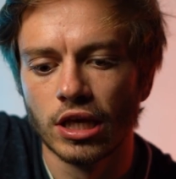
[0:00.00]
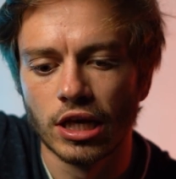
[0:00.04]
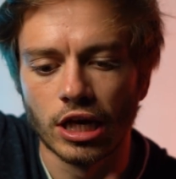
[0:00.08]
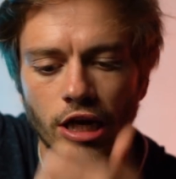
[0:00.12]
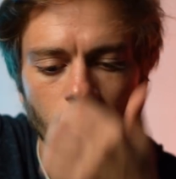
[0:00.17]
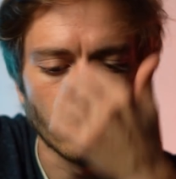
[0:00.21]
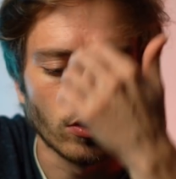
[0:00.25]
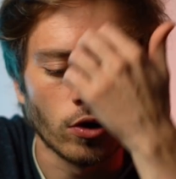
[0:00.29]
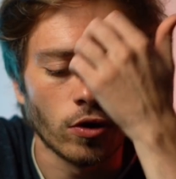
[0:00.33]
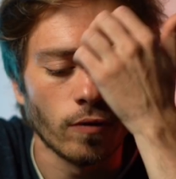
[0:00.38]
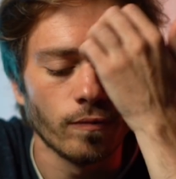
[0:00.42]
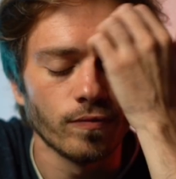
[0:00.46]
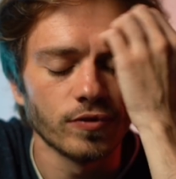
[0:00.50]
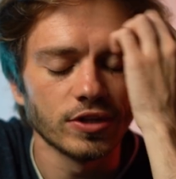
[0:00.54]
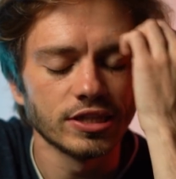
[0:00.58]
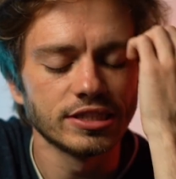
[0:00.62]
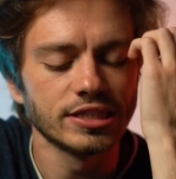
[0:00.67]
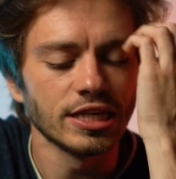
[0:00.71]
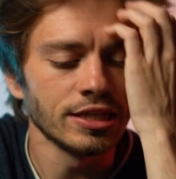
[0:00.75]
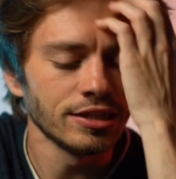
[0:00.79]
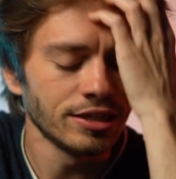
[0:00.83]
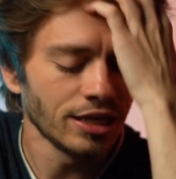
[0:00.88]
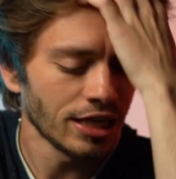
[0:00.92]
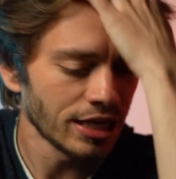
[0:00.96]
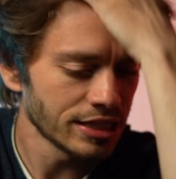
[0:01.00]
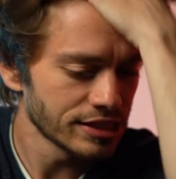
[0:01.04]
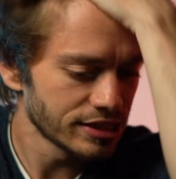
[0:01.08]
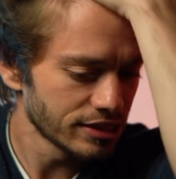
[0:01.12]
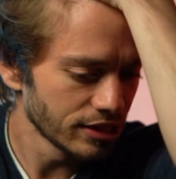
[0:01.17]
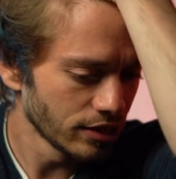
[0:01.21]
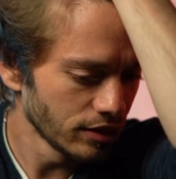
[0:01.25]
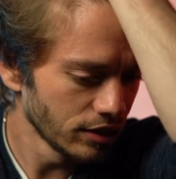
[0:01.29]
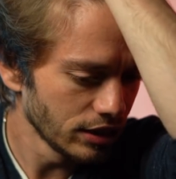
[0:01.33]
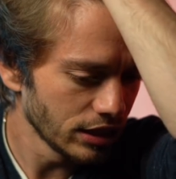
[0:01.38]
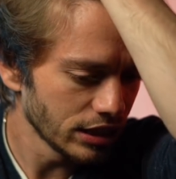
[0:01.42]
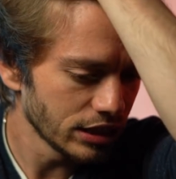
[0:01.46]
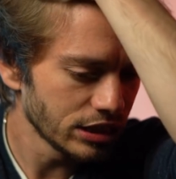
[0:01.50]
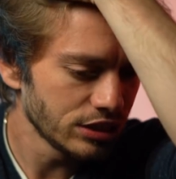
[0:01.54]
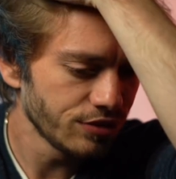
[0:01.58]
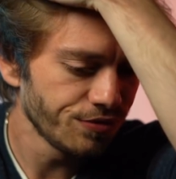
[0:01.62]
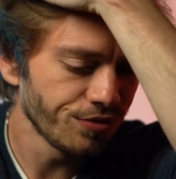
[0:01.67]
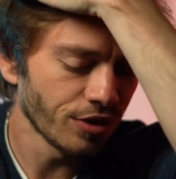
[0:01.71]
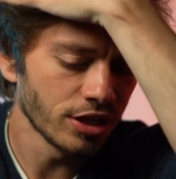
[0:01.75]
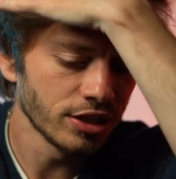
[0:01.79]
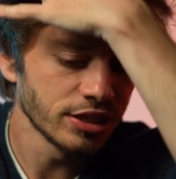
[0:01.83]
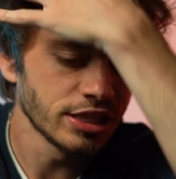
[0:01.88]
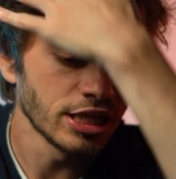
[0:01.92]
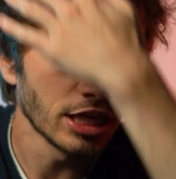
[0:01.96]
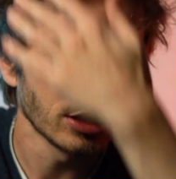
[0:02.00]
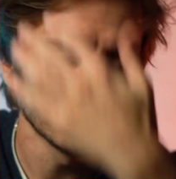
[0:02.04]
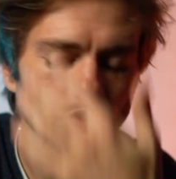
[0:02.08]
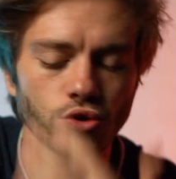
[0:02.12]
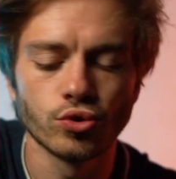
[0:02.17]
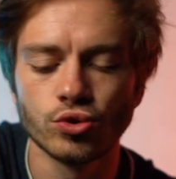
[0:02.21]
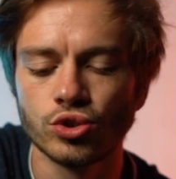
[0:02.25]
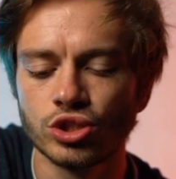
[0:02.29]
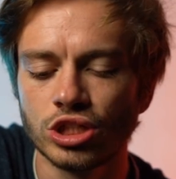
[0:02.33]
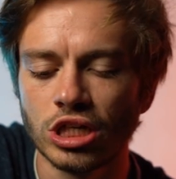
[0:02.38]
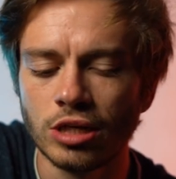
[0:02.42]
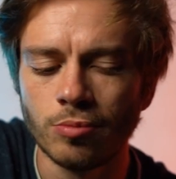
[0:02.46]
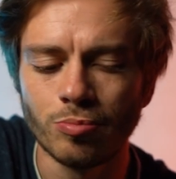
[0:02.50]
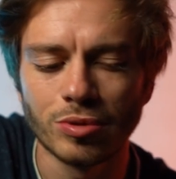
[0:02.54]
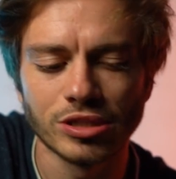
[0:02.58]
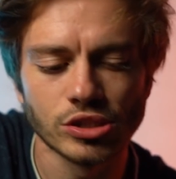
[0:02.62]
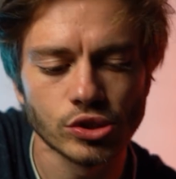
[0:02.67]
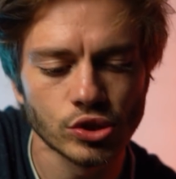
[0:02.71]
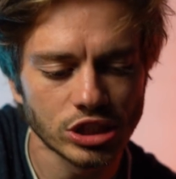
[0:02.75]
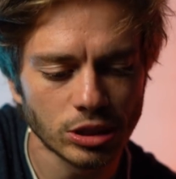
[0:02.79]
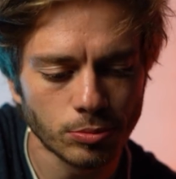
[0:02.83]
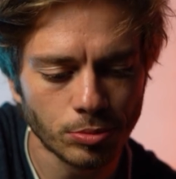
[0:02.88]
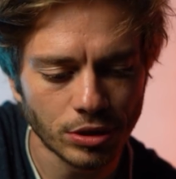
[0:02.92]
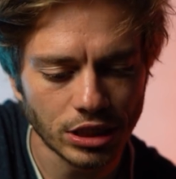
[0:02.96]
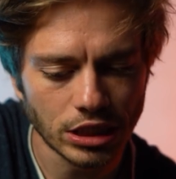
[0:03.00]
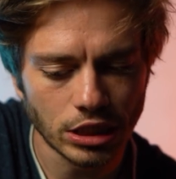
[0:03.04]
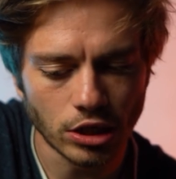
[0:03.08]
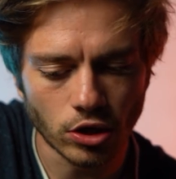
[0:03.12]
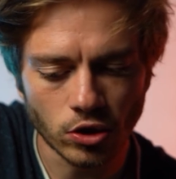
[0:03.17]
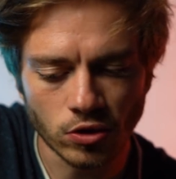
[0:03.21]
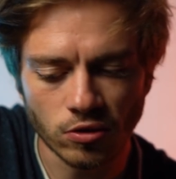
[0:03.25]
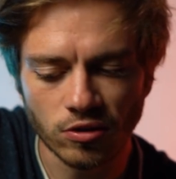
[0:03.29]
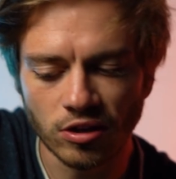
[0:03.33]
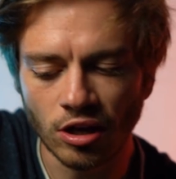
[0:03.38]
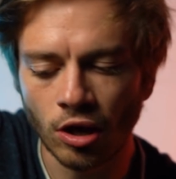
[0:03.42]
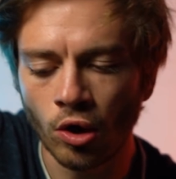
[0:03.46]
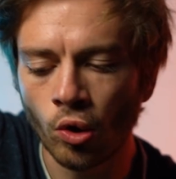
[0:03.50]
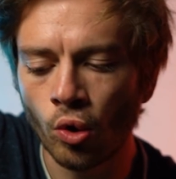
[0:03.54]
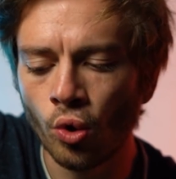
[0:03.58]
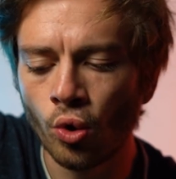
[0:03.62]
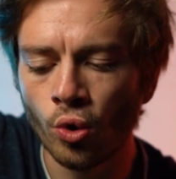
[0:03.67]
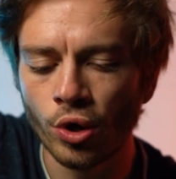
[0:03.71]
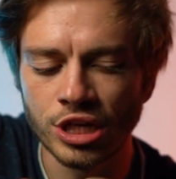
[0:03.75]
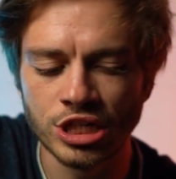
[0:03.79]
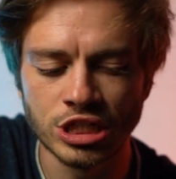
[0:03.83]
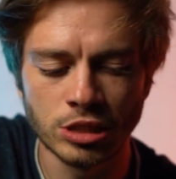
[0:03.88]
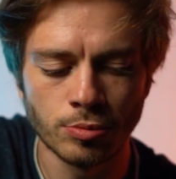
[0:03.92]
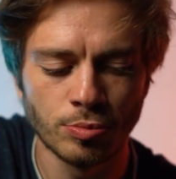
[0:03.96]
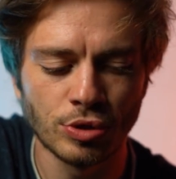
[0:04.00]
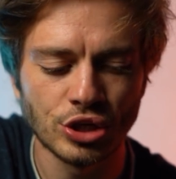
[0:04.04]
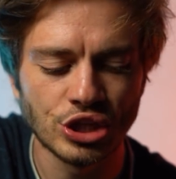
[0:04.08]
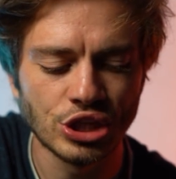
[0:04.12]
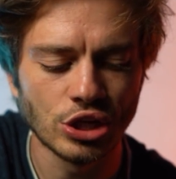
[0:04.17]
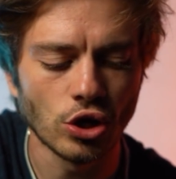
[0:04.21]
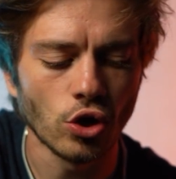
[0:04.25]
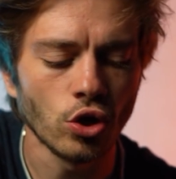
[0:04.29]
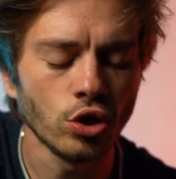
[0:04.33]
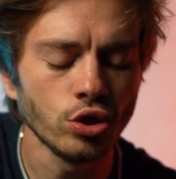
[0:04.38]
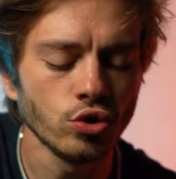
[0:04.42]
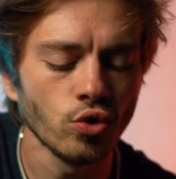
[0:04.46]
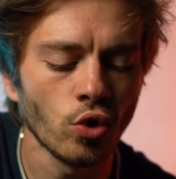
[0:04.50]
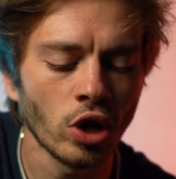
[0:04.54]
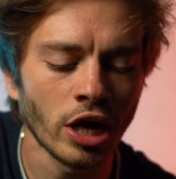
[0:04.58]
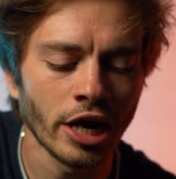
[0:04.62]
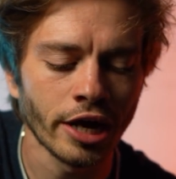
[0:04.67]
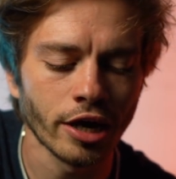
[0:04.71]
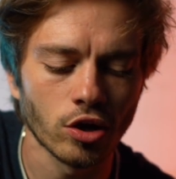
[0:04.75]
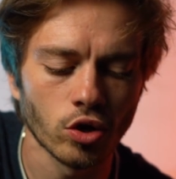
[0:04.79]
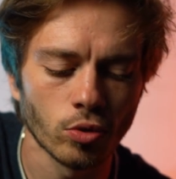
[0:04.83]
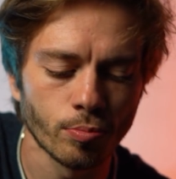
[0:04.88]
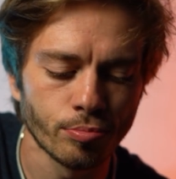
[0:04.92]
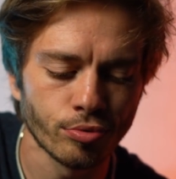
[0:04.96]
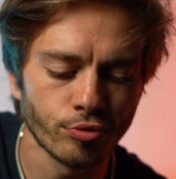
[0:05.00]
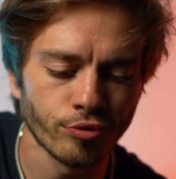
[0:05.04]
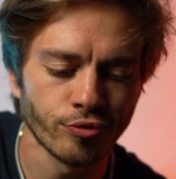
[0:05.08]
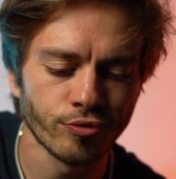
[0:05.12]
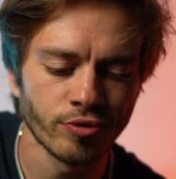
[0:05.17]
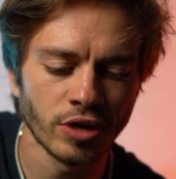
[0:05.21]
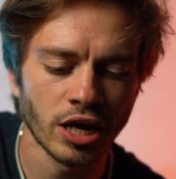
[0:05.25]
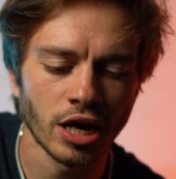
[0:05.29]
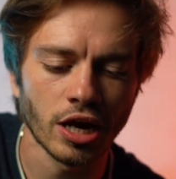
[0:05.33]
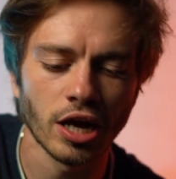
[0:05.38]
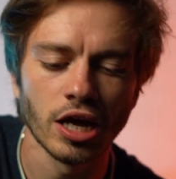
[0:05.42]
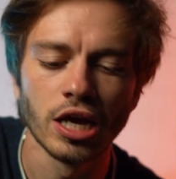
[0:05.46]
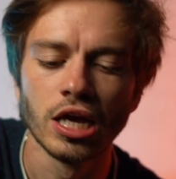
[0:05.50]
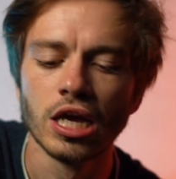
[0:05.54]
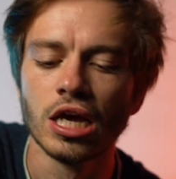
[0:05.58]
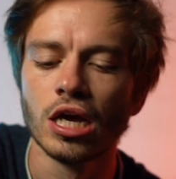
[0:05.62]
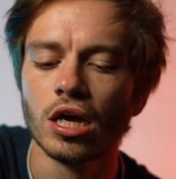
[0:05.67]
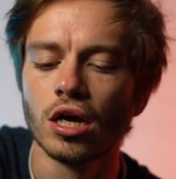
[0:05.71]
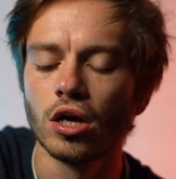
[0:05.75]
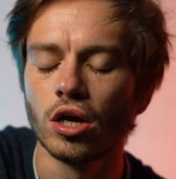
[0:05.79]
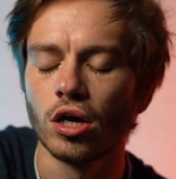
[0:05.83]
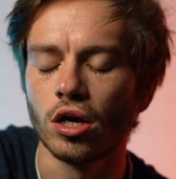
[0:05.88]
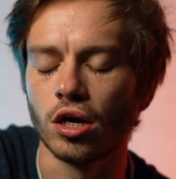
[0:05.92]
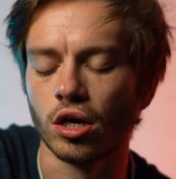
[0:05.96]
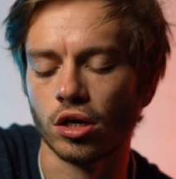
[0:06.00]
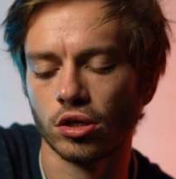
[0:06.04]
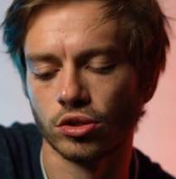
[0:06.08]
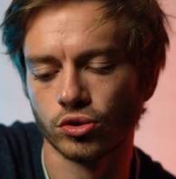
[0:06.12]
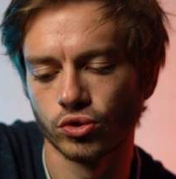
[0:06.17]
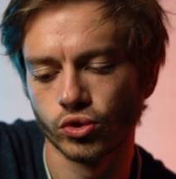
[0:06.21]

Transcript: Alors c'est intéressant les différentes cartes que j'ai parce que j'ai pris un tarot et j'ai pris un oracle pour faire euh,